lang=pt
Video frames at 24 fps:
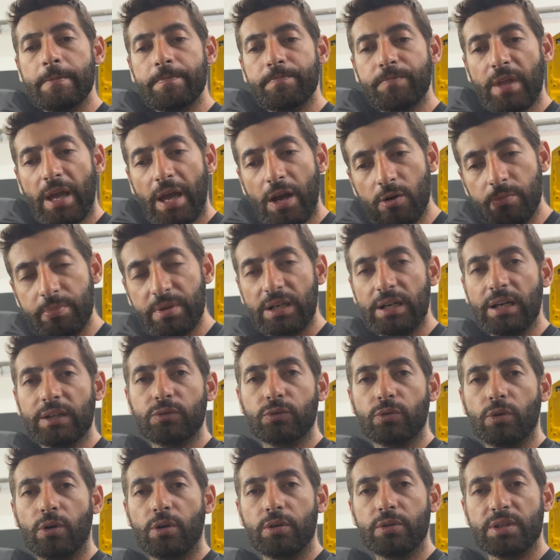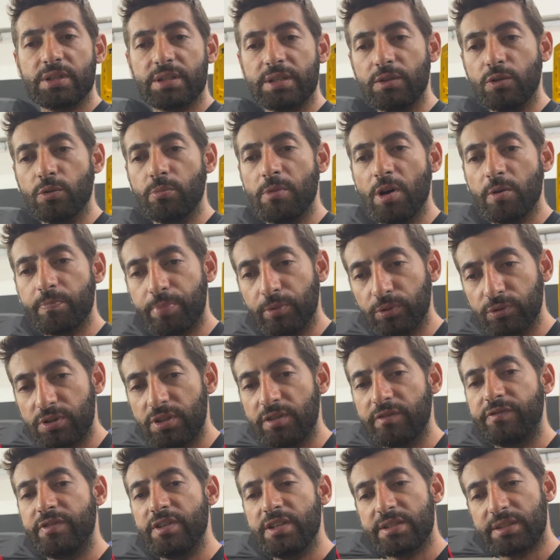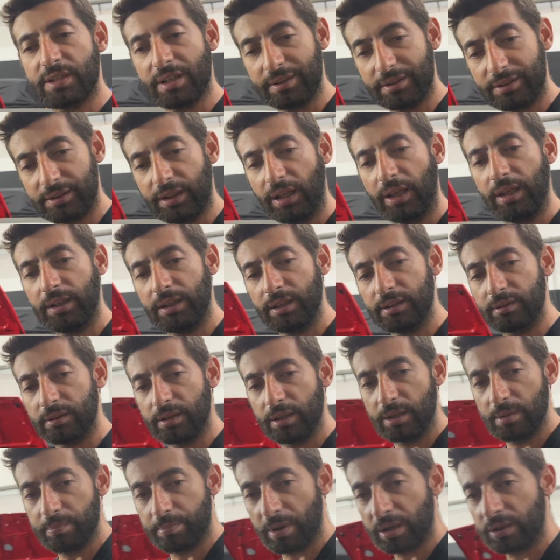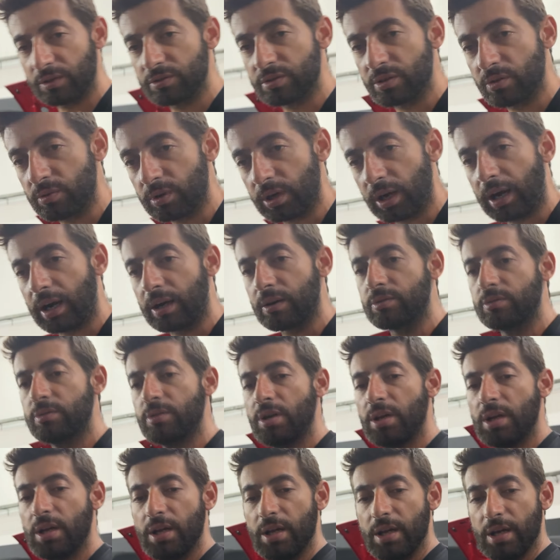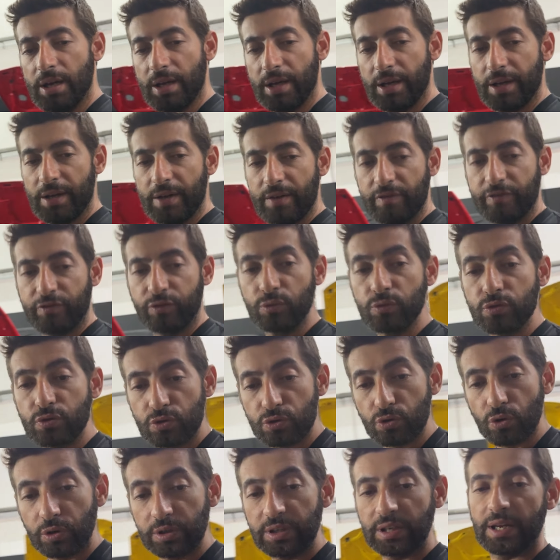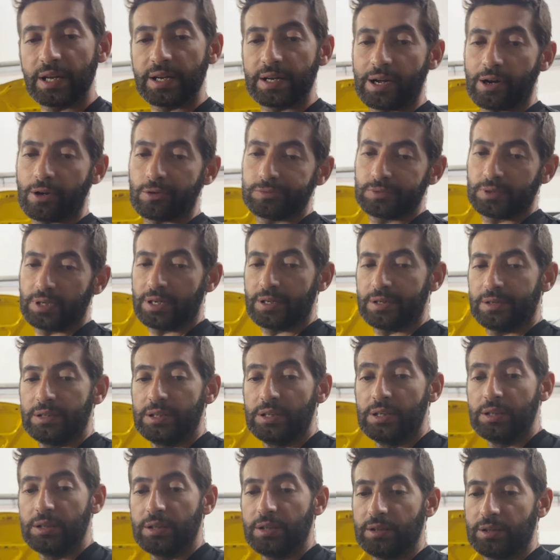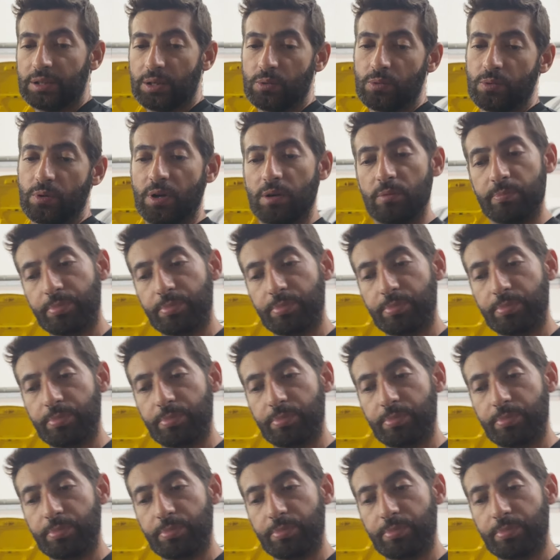é obrigatório, assim, no meu ponto de vista, tem que ter para que o seu carro é, funcione legal. Né? Então é um